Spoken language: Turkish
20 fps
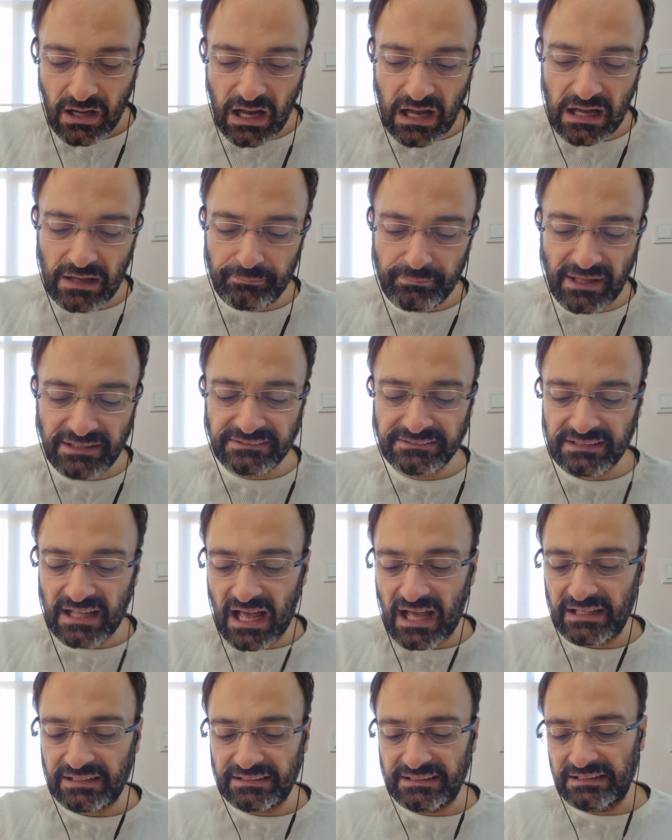
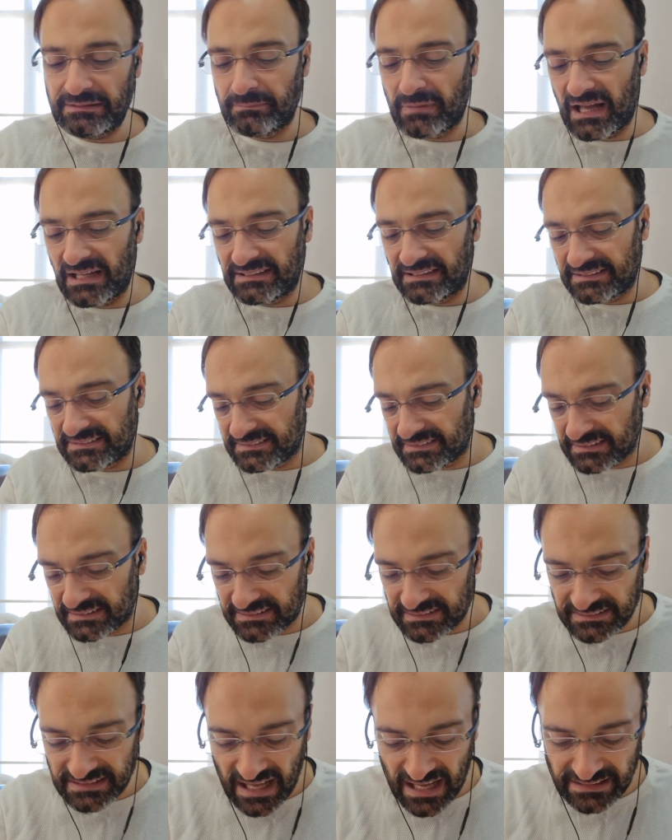amenna iman
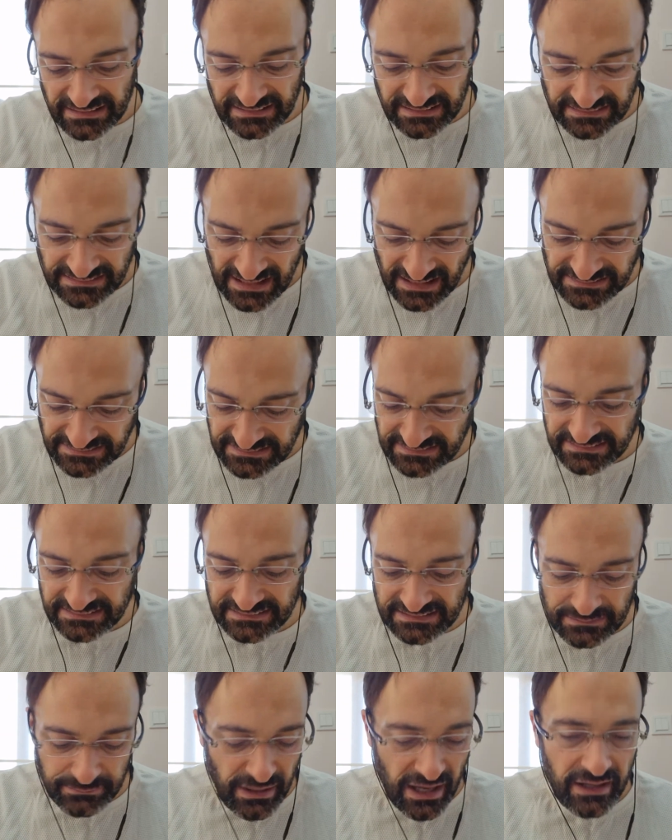ettik yani
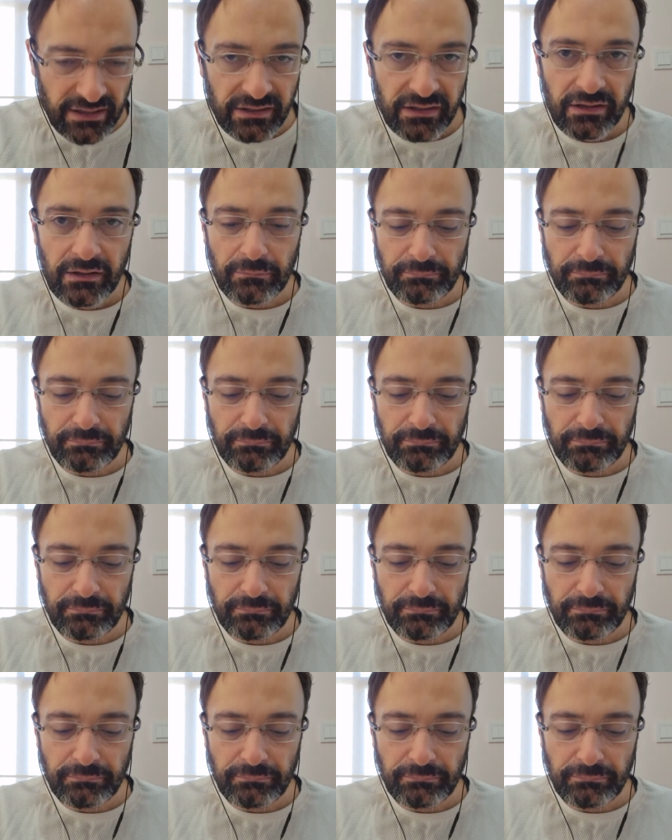inandık kime